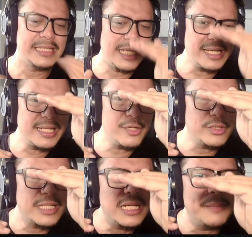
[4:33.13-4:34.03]
jadi akhirnya
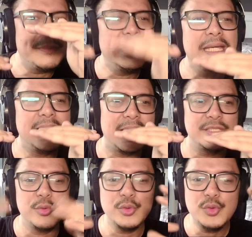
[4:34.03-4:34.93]
gue tenggelamin dikit
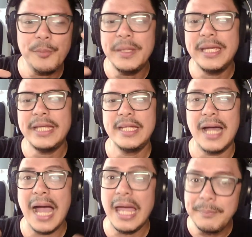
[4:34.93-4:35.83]
guys untuk bikin
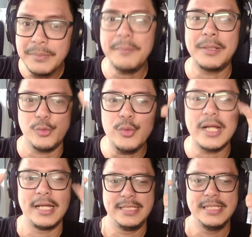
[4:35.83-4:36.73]
aibnya
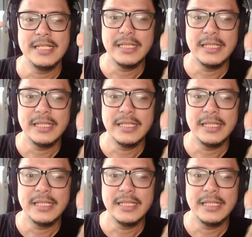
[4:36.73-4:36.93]
berkurang guys